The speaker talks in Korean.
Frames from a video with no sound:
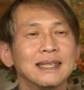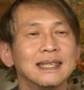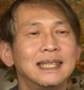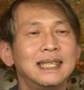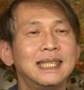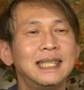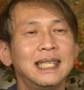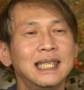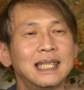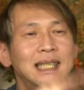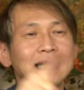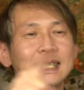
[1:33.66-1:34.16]

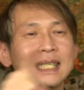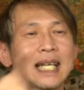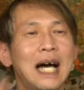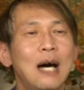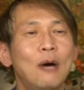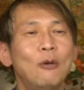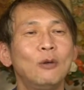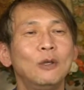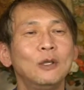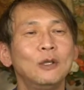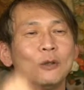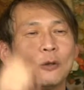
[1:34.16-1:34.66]
식
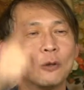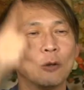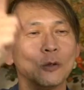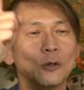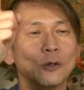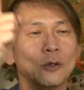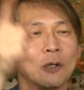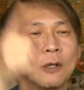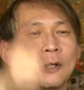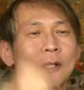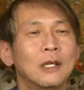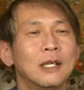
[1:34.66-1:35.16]

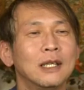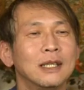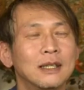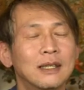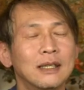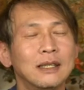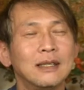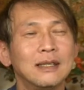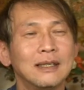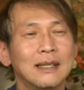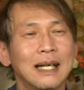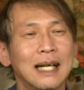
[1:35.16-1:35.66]
차원으로
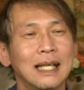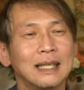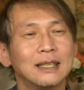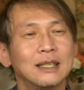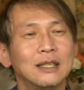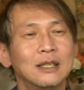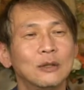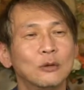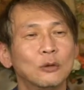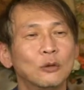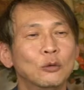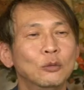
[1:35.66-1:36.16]

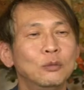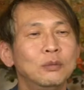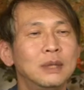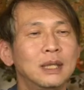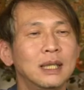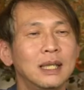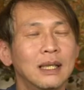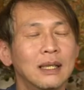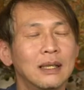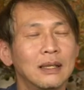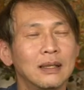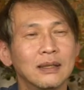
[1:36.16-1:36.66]
들어가서
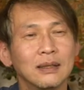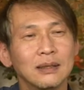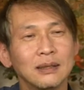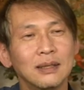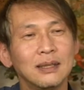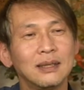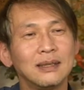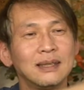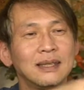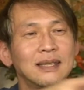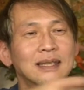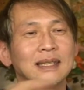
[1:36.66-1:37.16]
움직이는
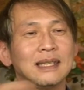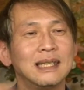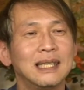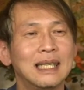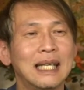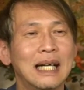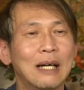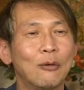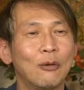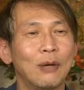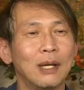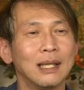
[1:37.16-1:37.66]
것을
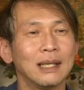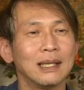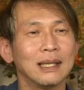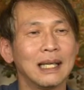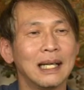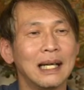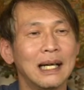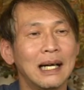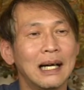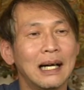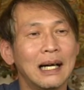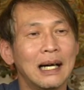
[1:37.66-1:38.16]
선이라고
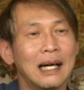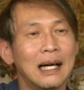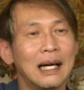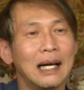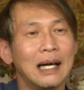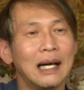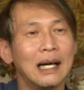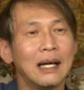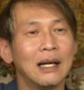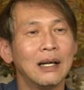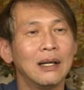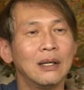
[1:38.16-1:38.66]

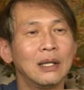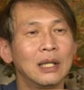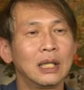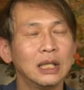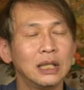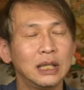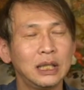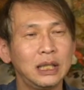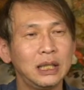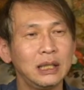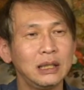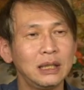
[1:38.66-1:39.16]
한다.
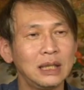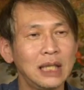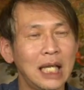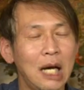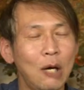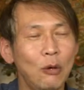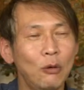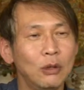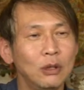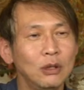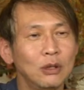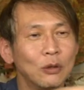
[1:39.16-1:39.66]
식
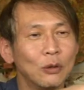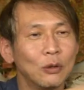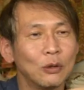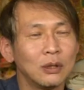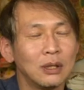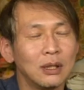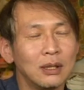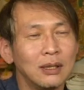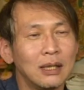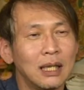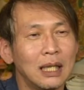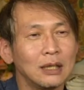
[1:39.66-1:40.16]
차원으로
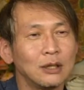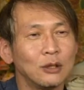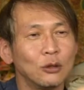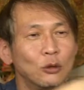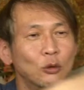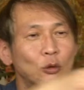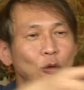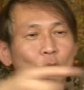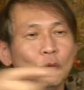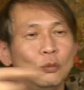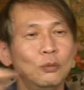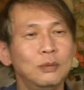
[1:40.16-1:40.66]
들어가서
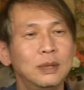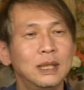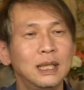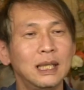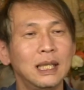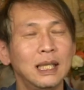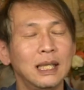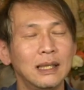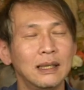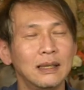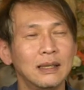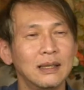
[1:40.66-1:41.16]

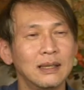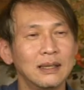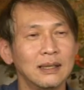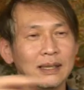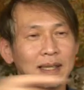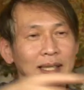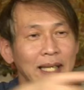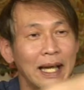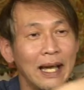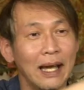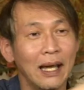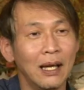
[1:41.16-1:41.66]
움직이는
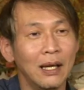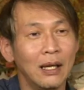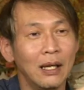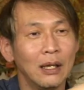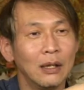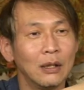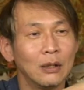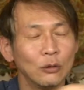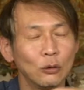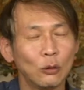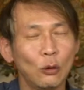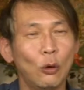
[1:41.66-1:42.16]
건데
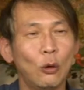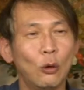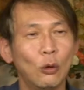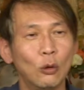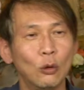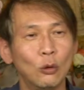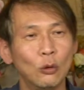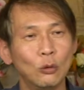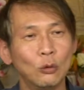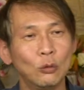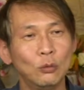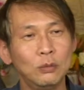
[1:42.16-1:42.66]

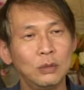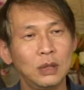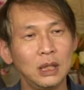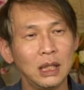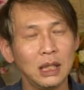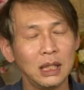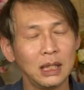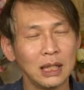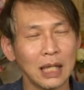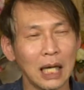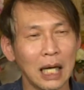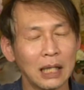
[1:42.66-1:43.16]
또
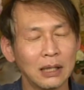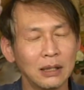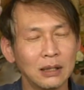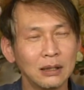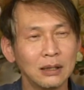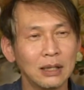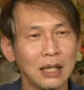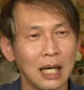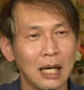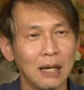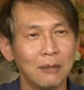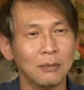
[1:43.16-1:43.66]
움직이지
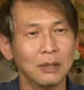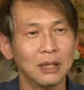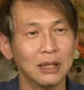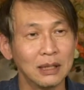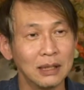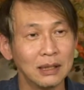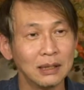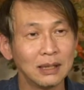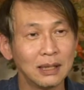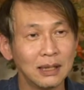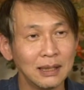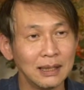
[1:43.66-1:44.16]
않는다 하면
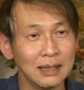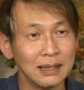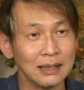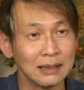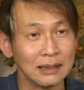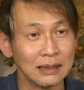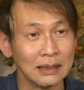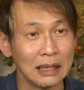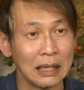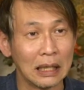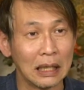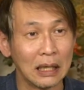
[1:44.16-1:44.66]
엉터리인
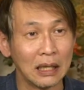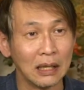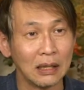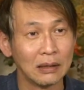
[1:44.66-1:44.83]
거야.